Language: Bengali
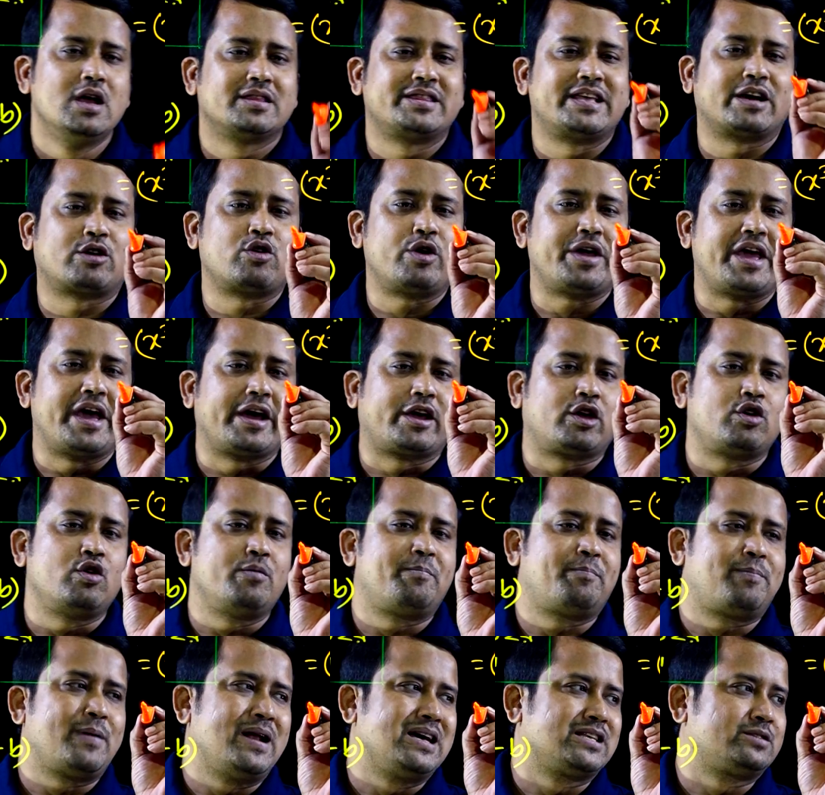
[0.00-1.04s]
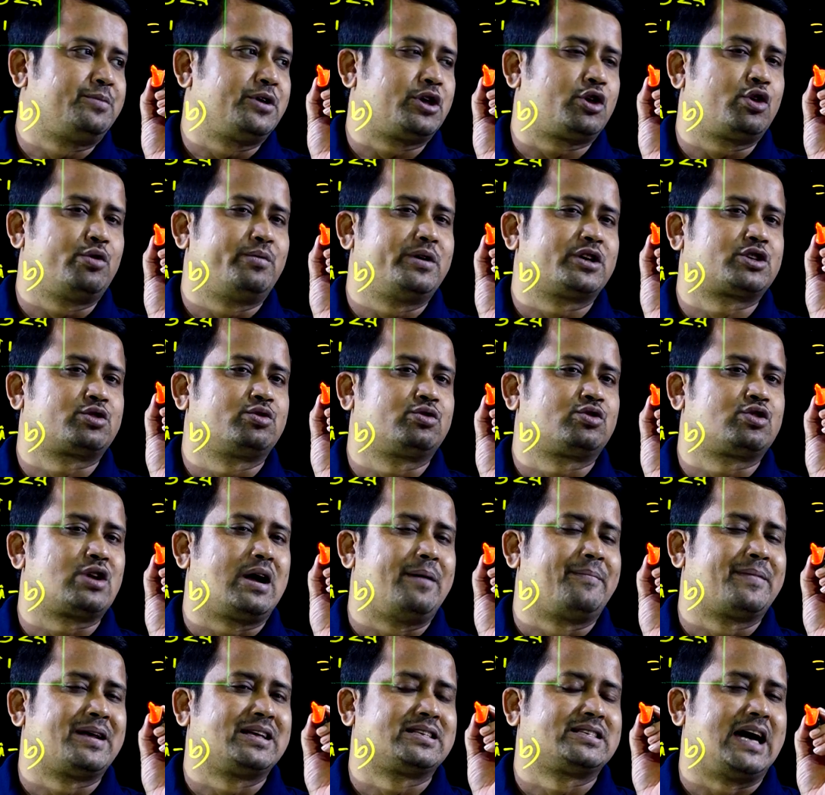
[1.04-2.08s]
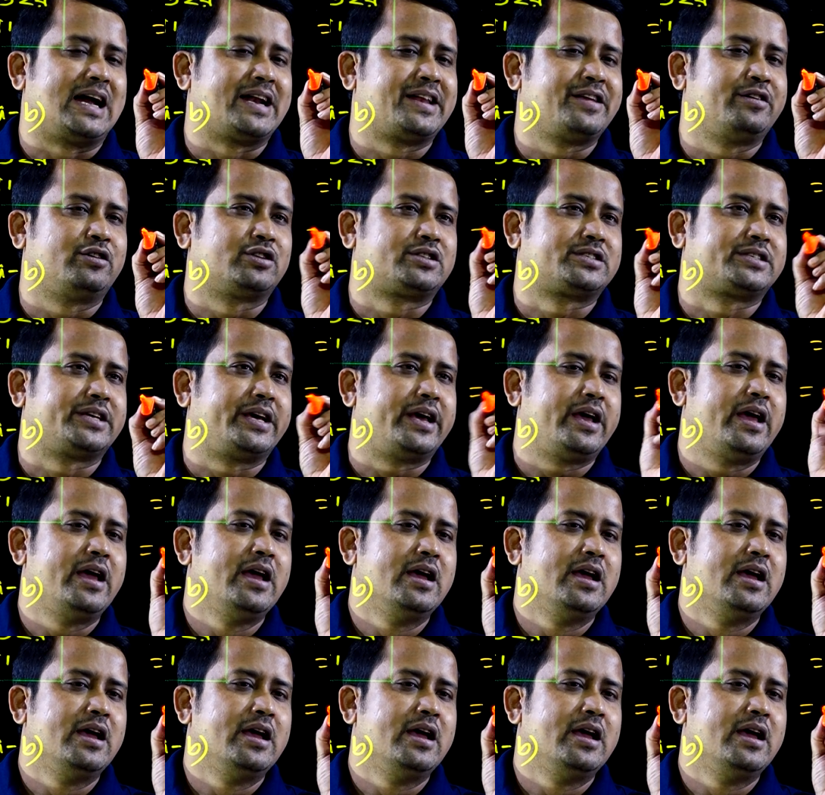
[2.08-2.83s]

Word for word: দেখো এ কিউব প্লাস বি কিউবের সূত্র আমরা জানি হচ্ছে